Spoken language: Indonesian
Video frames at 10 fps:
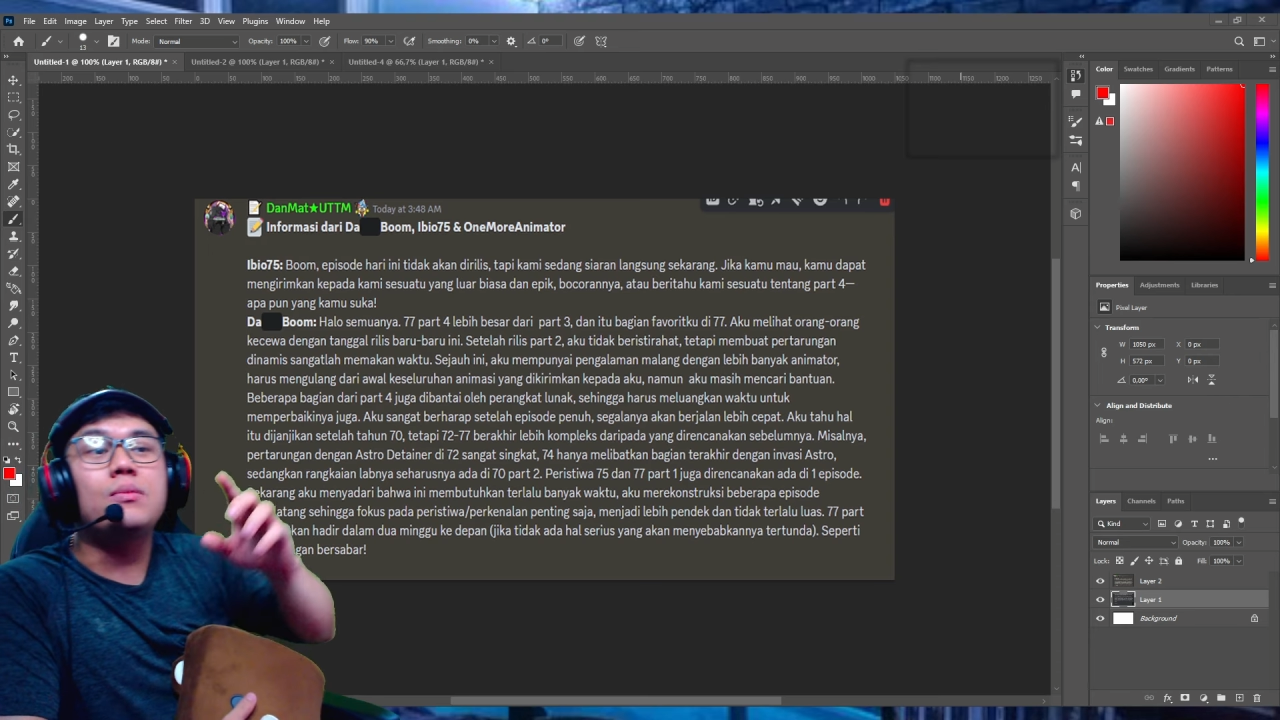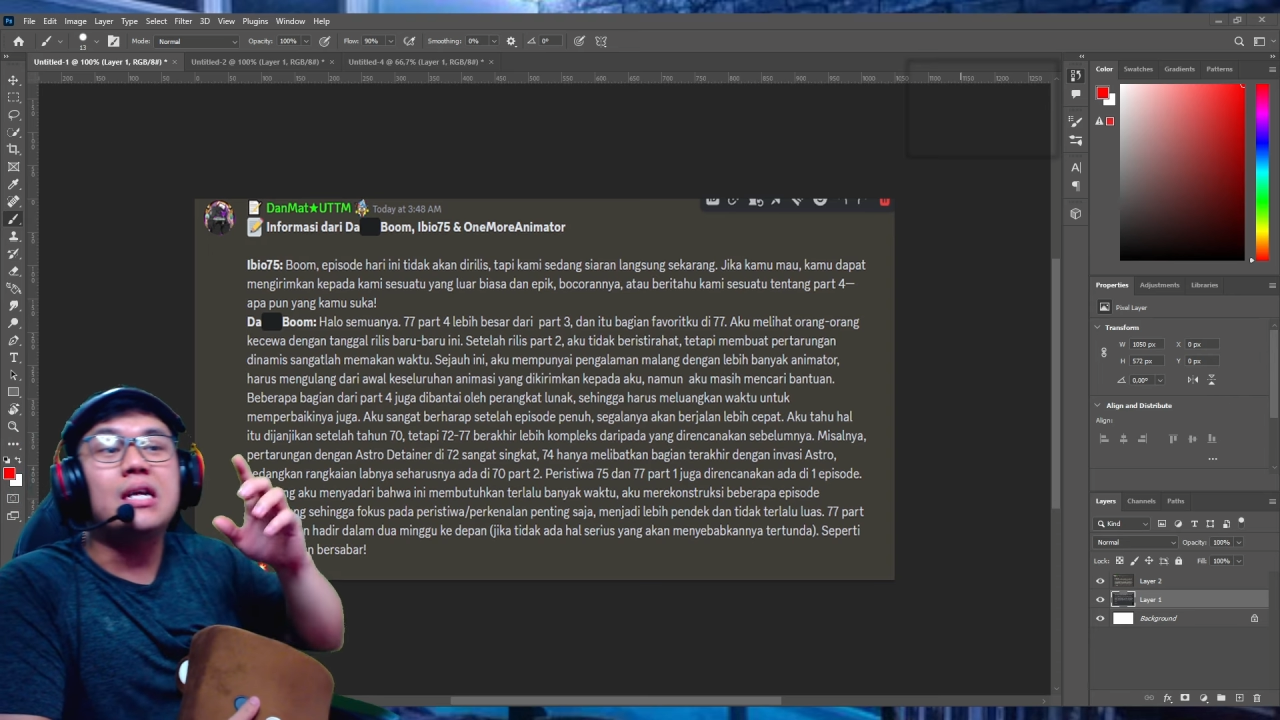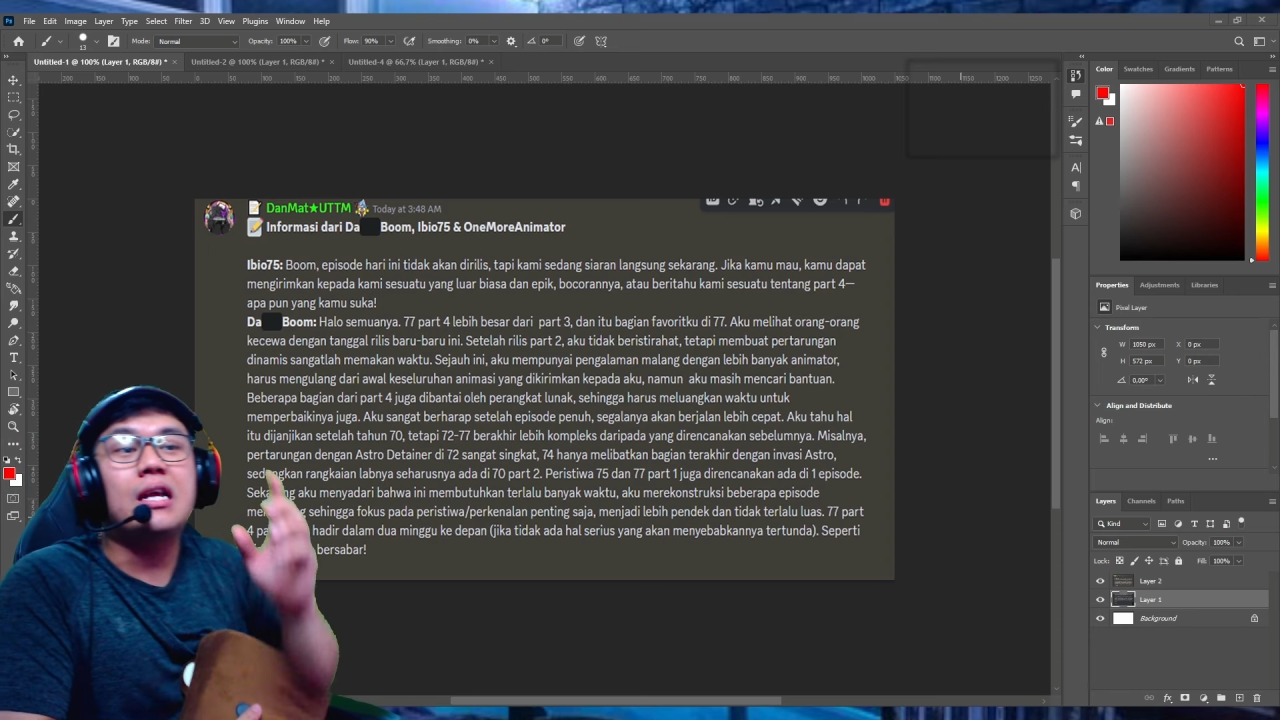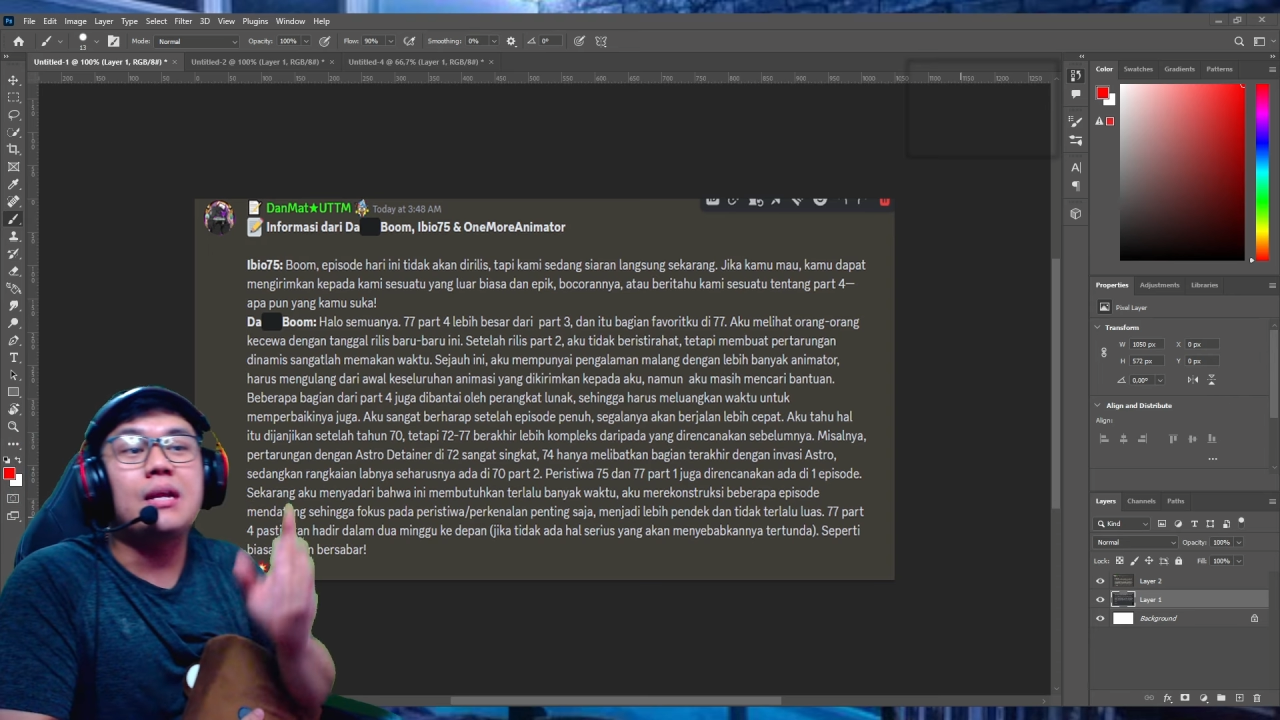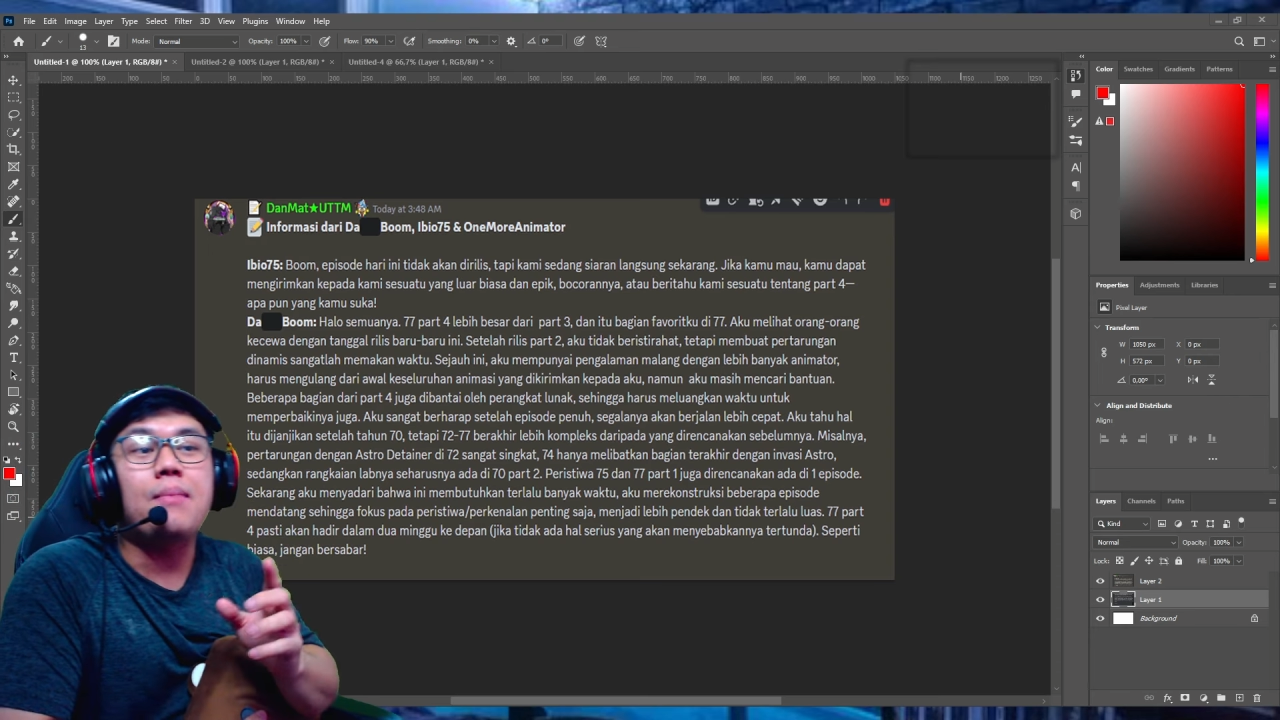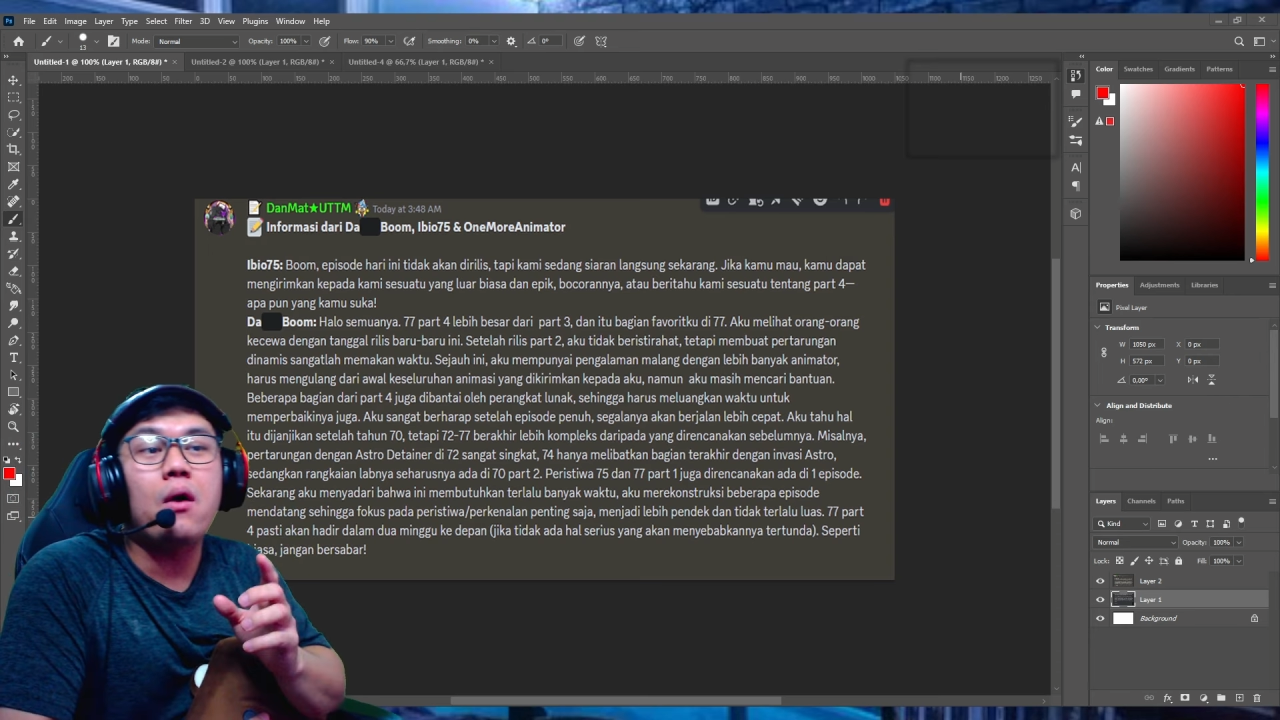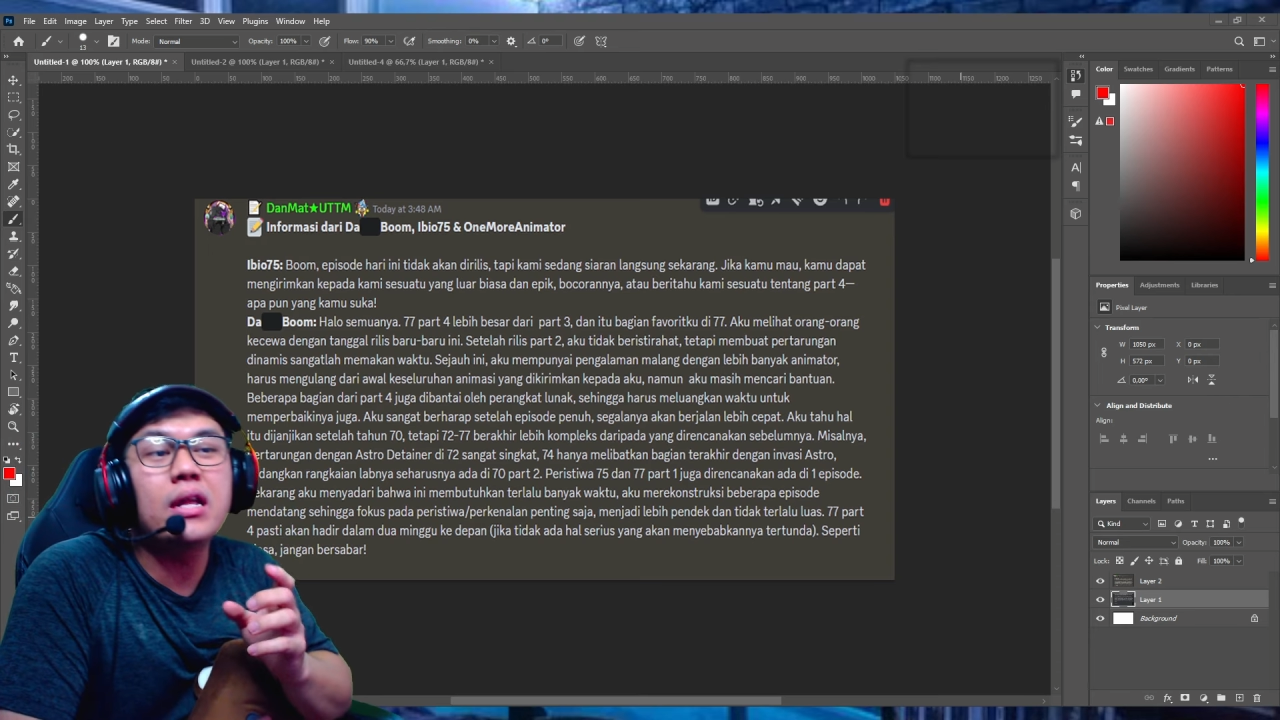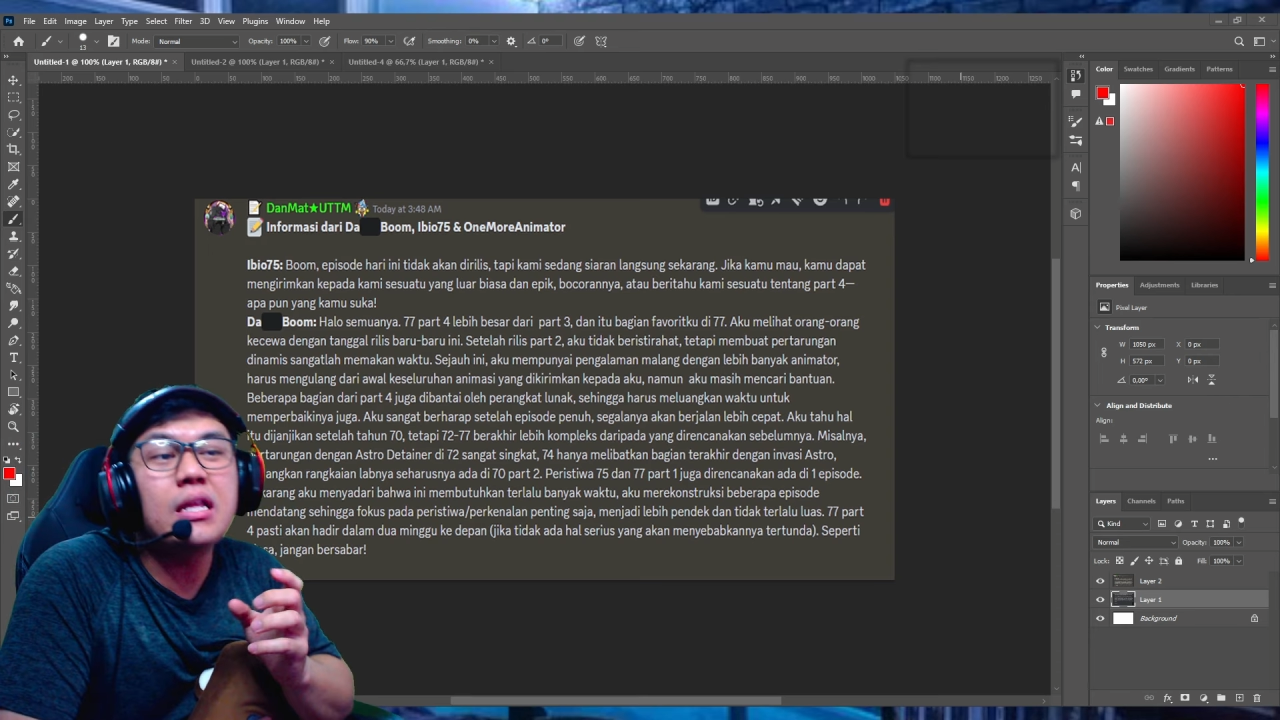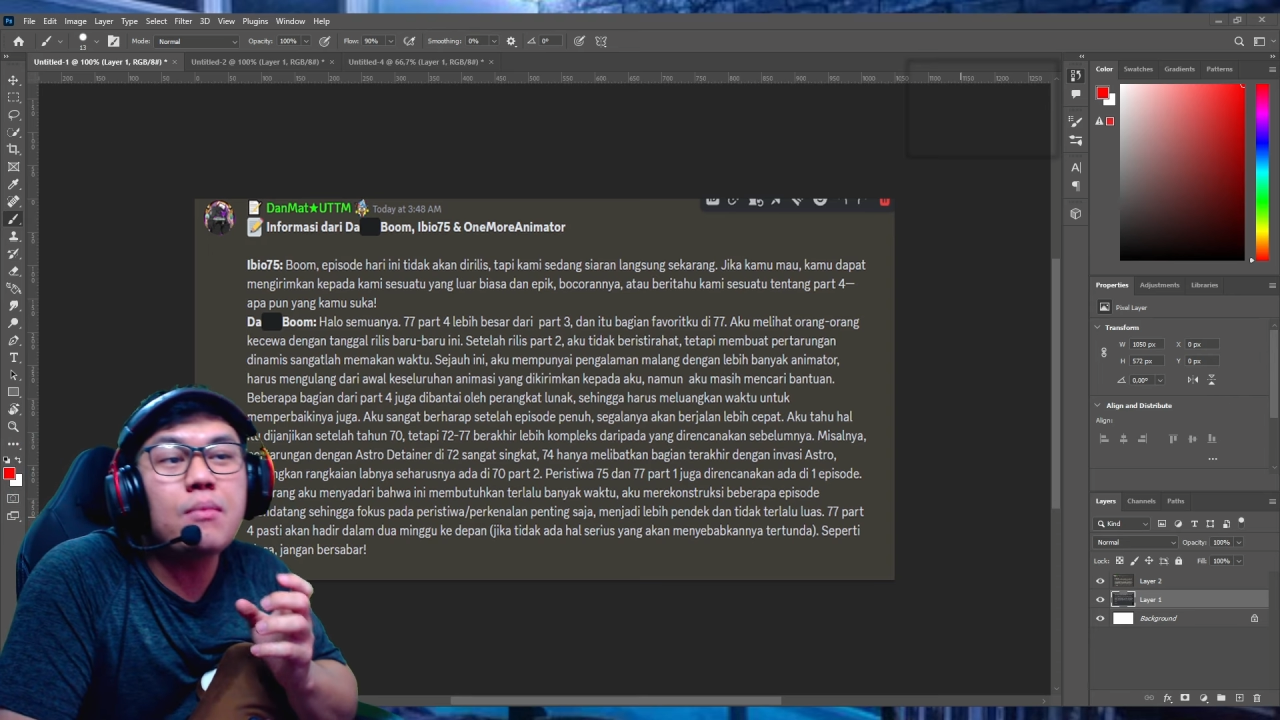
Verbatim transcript: menyadari bahwa ini